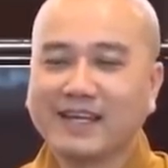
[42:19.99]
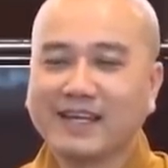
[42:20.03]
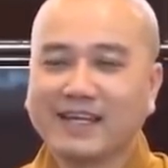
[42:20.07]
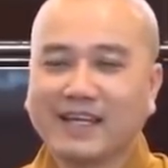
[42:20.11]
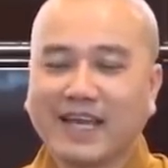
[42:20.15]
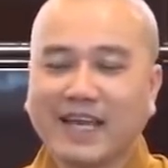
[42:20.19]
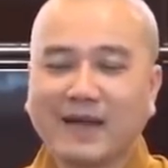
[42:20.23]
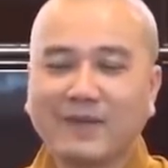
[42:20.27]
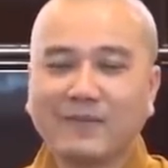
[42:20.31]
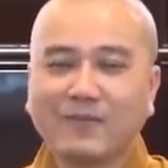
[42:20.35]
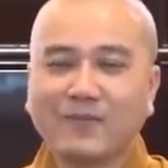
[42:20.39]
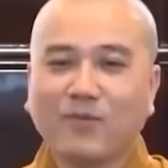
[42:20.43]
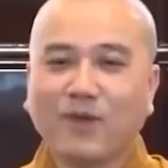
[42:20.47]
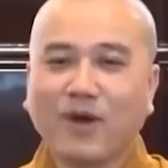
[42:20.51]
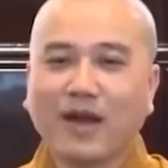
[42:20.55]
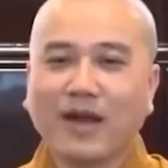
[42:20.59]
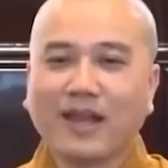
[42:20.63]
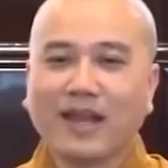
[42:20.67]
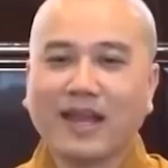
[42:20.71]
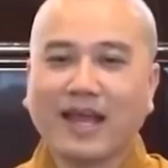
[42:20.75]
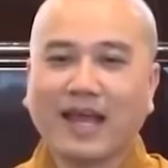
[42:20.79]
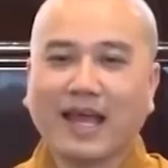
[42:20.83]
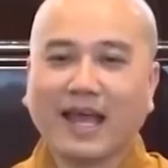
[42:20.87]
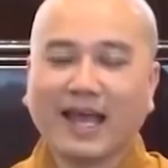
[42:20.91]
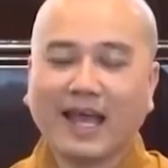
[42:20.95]
Ngày hôm
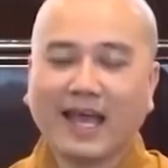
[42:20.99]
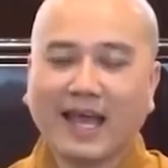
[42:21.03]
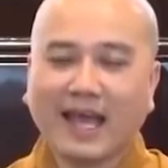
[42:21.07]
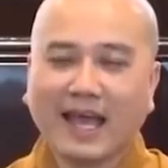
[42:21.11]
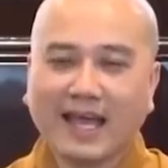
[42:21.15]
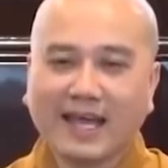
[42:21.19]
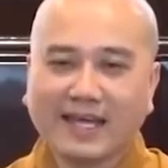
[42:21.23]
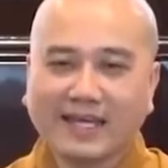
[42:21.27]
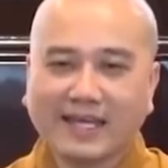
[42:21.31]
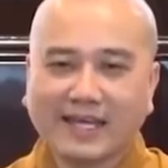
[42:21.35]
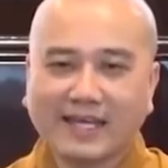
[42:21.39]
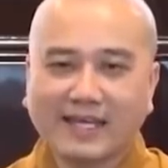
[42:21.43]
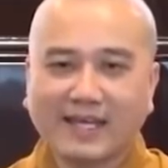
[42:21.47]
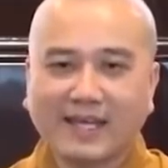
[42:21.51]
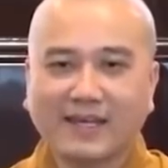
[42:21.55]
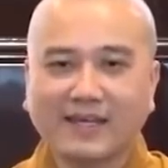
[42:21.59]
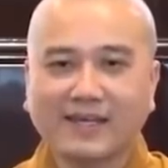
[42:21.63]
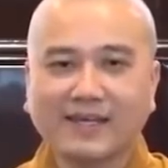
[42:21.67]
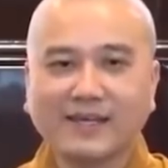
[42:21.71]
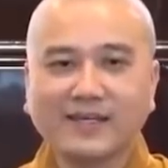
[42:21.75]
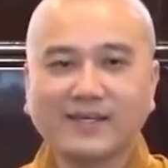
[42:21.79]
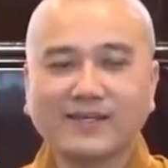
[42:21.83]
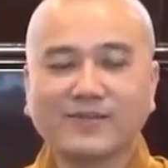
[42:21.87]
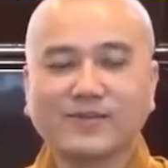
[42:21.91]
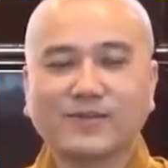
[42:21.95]
qua là hai cái
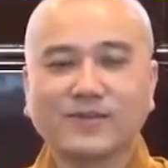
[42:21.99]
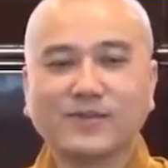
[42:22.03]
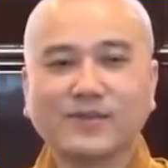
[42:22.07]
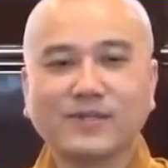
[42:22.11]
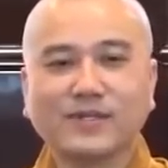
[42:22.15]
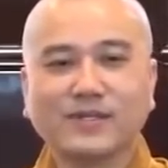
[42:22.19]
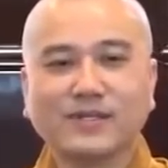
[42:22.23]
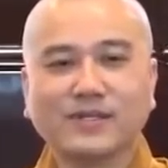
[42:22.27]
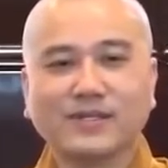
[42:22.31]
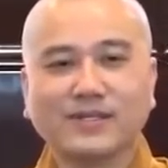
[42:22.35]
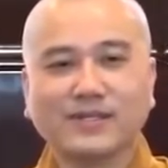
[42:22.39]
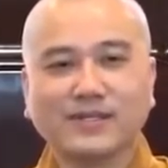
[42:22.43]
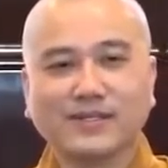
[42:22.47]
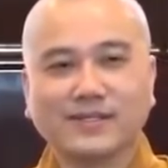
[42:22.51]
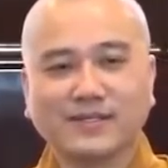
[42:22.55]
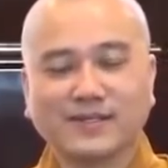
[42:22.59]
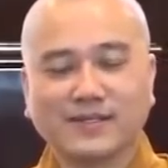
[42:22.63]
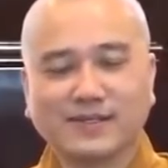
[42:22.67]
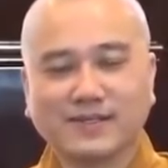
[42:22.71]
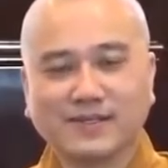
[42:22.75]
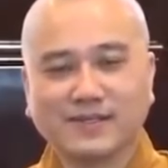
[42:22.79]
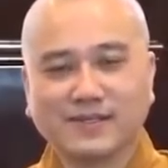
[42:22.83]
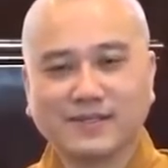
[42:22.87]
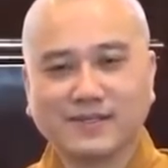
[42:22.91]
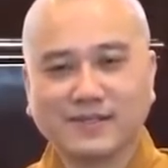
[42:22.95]
lợi ích của
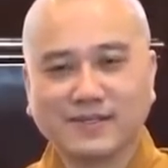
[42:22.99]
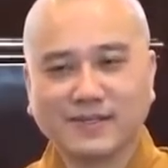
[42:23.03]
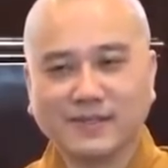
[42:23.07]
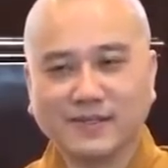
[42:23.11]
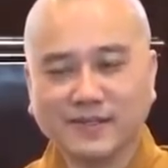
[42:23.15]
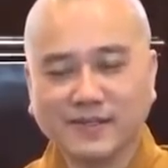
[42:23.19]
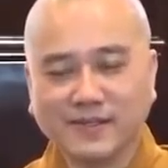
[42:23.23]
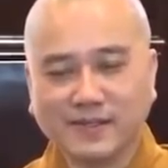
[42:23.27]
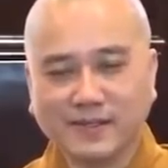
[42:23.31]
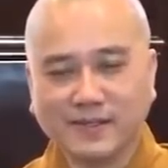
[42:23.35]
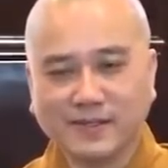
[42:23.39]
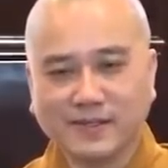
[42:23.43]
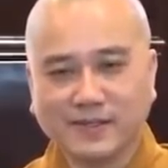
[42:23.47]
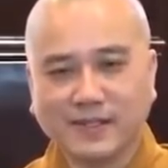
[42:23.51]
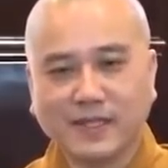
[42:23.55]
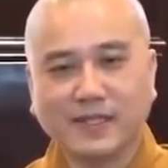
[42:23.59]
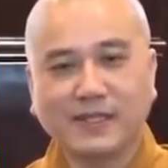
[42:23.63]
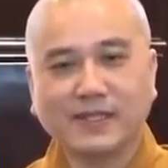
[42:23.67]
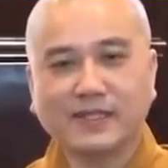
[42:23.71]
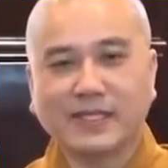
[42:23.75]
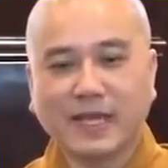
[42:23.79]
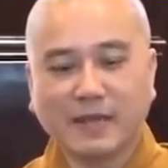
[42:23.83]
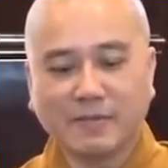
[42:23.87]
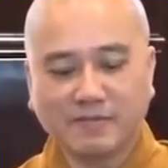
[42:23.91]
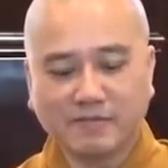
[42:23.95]
người
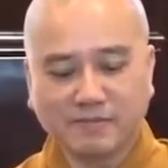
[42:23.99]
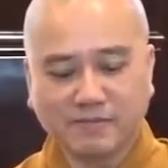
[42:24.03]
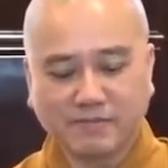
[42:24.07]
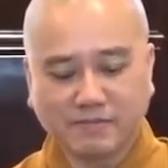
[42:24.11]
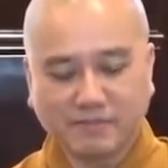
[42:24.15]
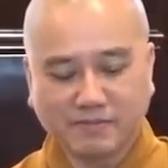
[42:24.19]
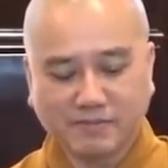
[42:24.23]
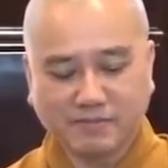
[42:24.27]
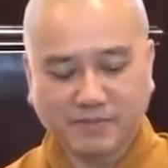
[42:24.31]
tịnh tâm.